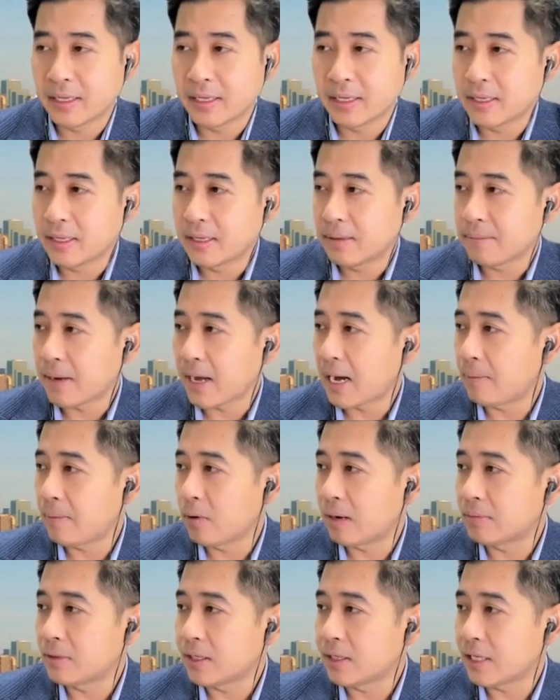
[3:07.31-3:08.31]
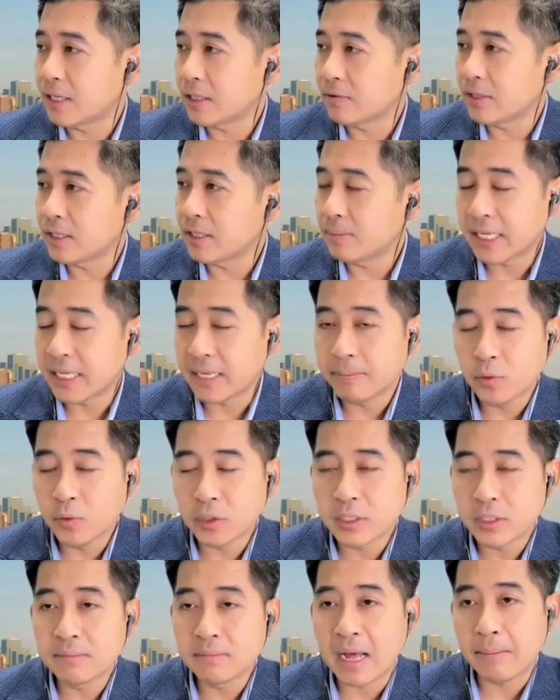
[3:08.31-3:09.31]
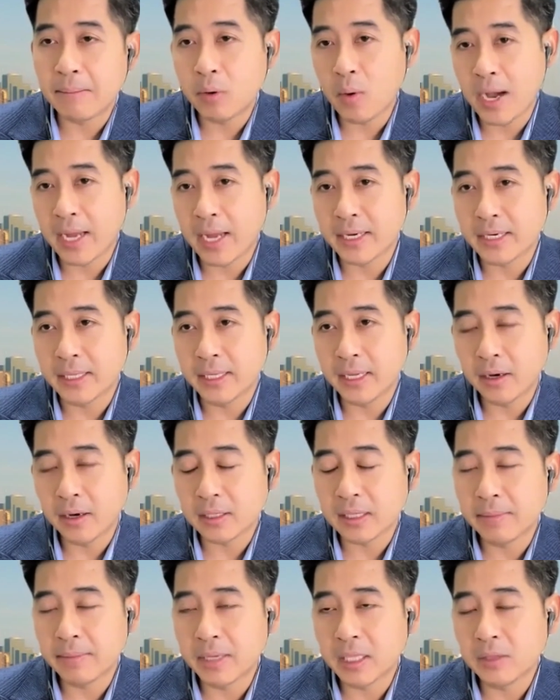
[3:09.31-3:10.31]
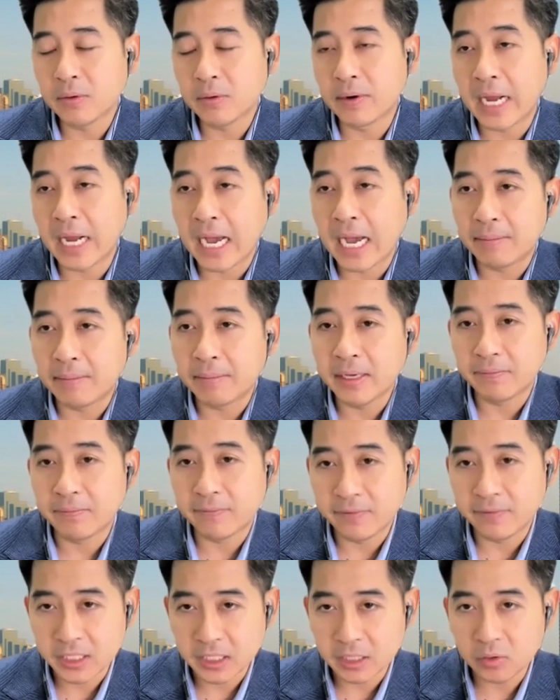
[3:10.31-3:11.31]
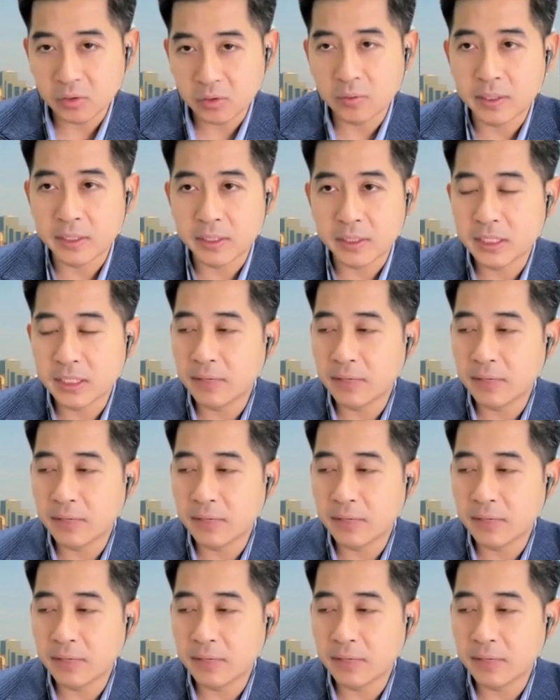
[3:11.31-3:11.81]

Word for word: ภาพของความตึงเครียดตรงนี้ที่มันเข้มงวดขึ้นมาเมื่อวานนี้ก็ทำให้ตัวราคาน้ำมันดิบฟื้นตัว